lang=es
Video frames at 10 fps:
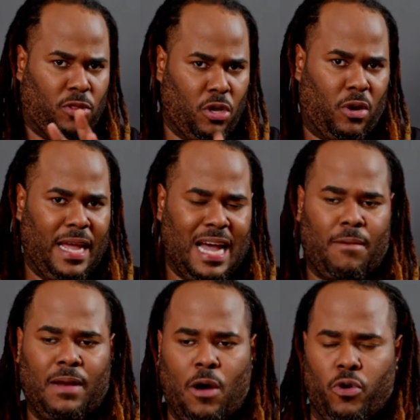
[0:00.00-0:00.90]
Dios le
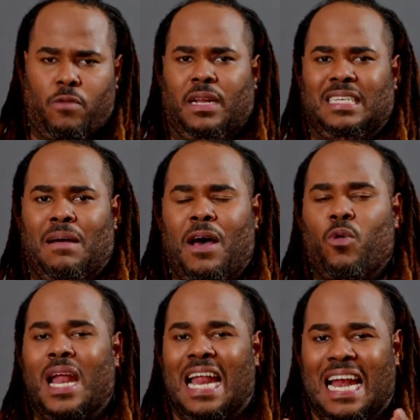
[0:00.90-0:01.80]
habla a un hombre
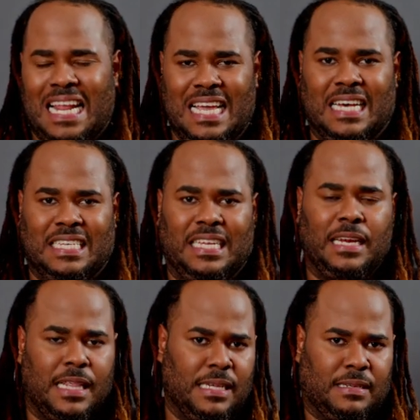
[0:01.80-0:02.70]
llamado Ananías y
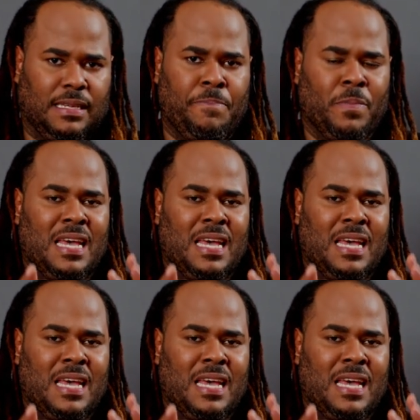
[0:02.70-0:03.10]
le dice,